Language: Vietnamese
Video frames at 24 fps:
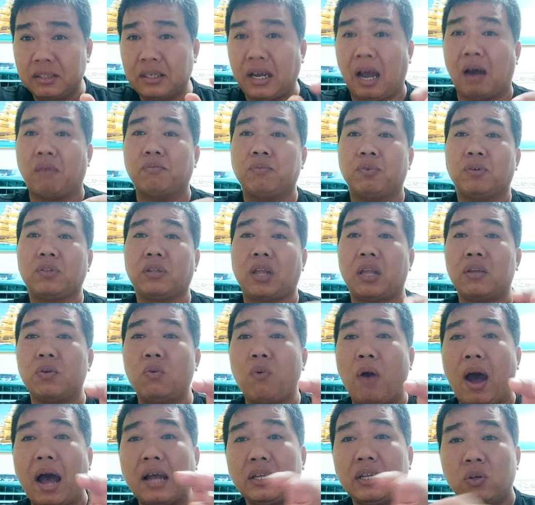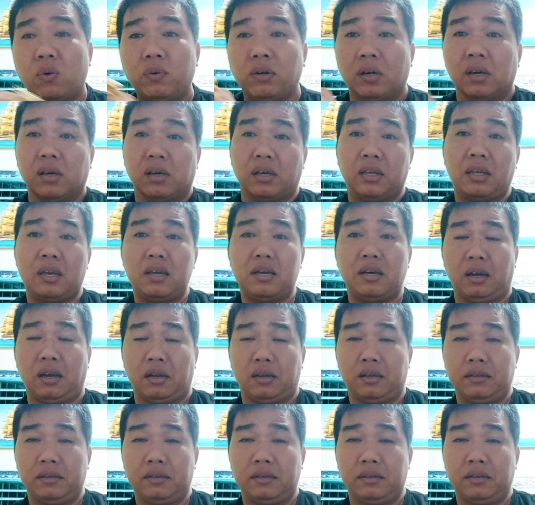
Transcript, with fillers: không có tiêu quá xuống được ở dưới rồi